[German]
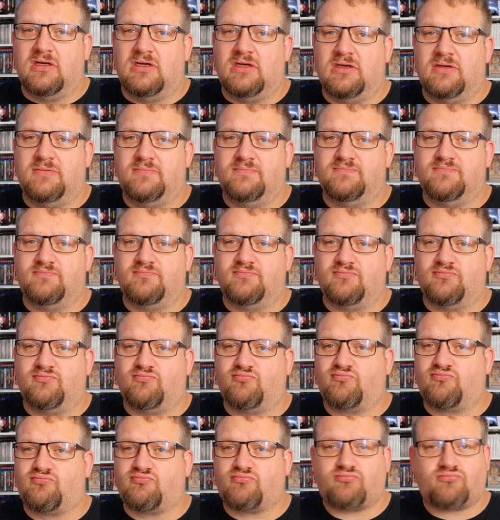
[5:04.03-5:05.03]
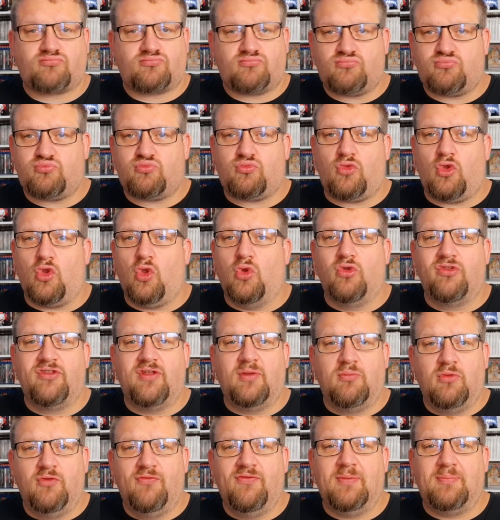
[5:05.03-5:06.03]
ähm,
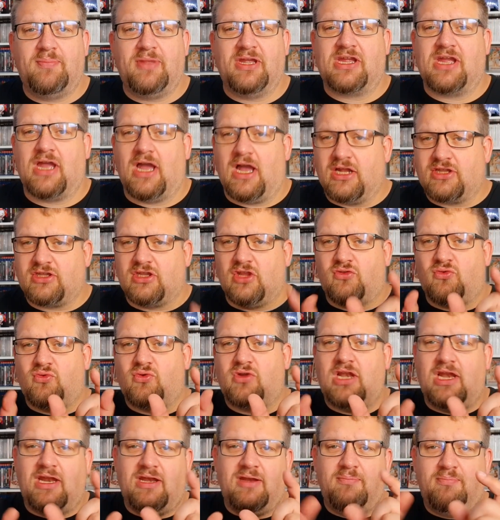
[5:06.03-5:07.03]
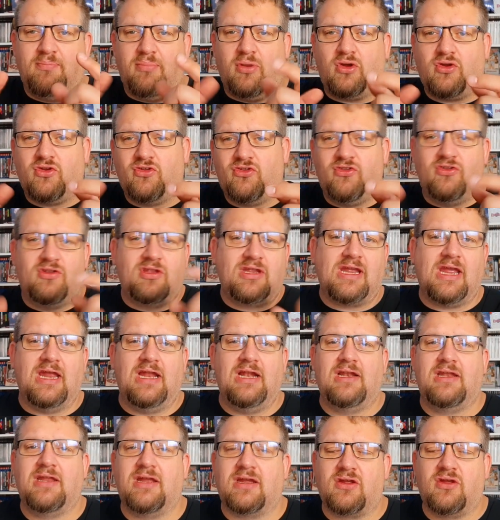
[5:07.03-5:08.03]
unser Movie Picker hat da so kleine Boxen,
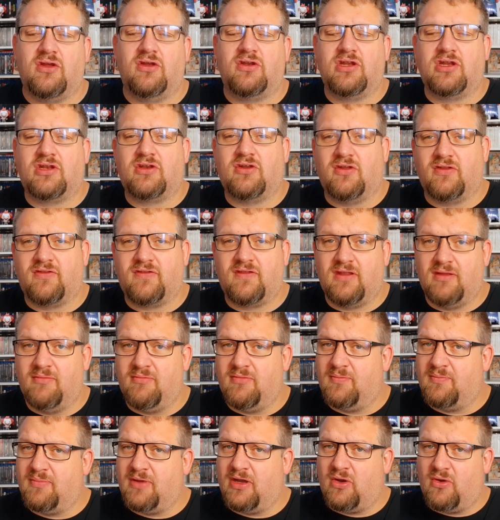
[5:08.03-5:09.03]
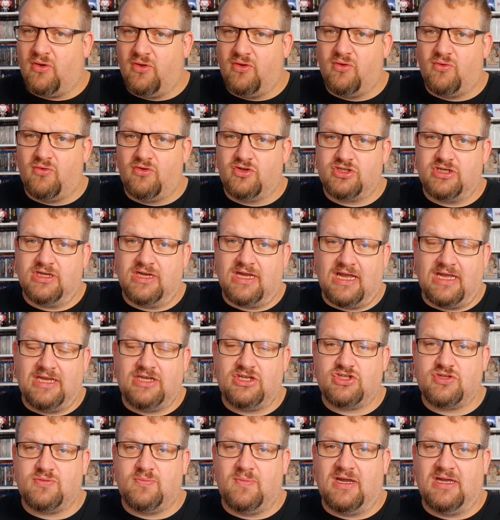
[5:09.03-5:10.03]
gell? da könnt ihr trotzdem ein paar Euro schon
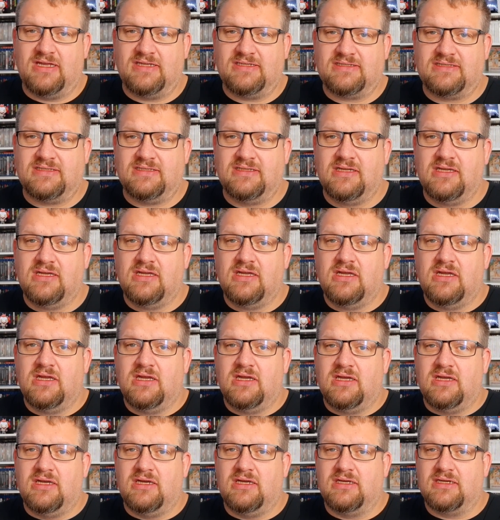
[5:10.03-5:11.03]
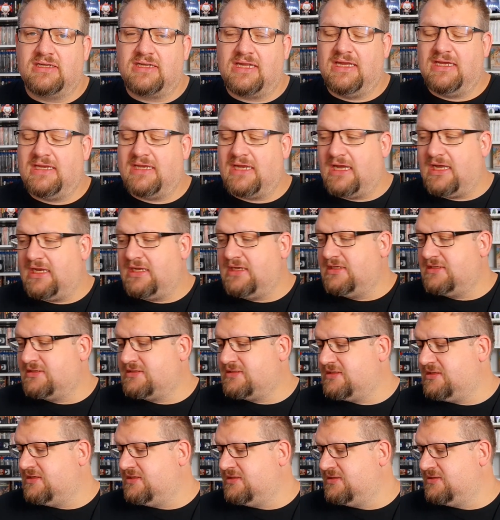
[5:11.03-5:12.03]
reinschmeißen. Äh, geht
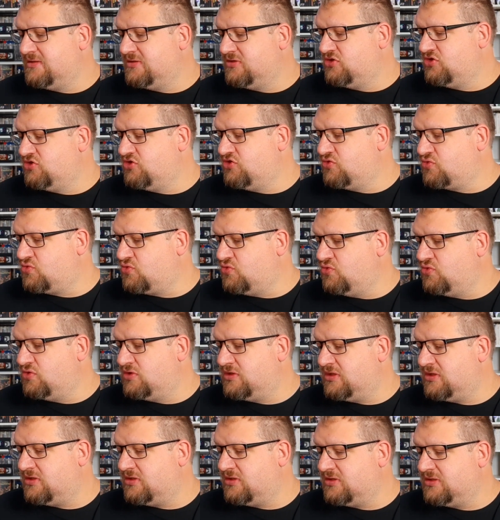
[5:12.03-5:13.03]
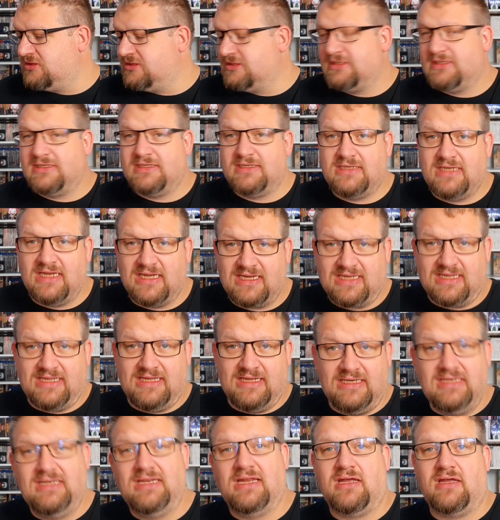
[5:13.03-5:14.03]
alles zugute der
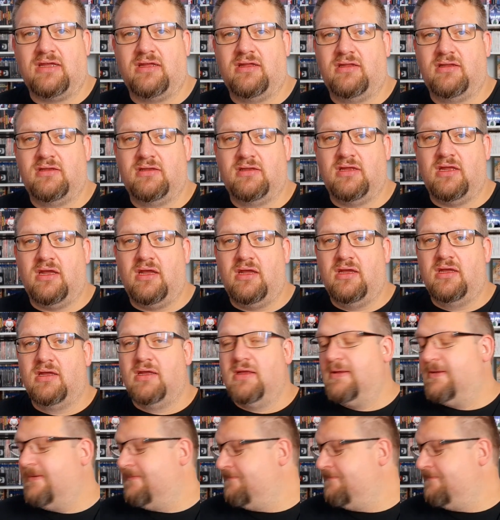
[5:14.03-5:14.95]
Kinder. Ja?